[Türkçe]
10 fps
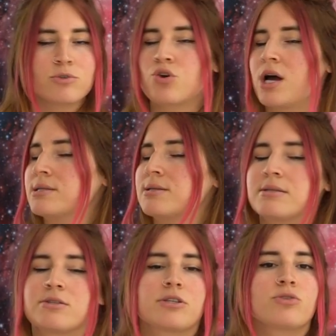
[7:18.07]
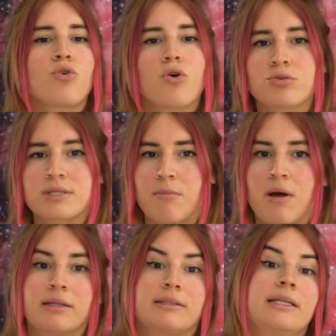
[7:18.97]
Şu an sizin için doğru
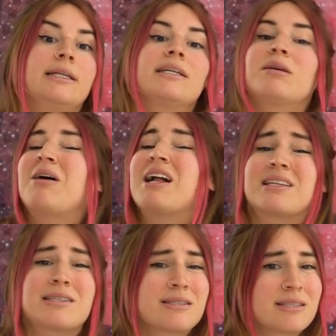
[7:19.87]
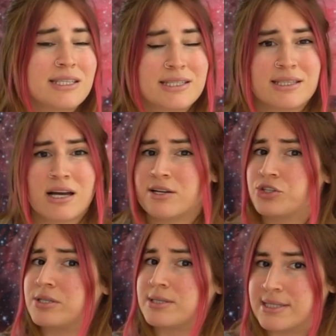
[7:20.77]
zaman değil ya da belki sizin
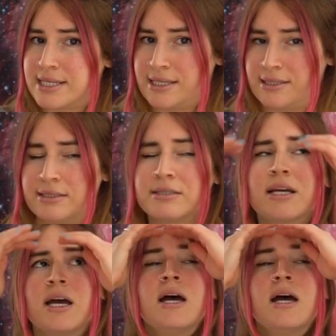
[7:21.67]
ihtiyacınız değildir.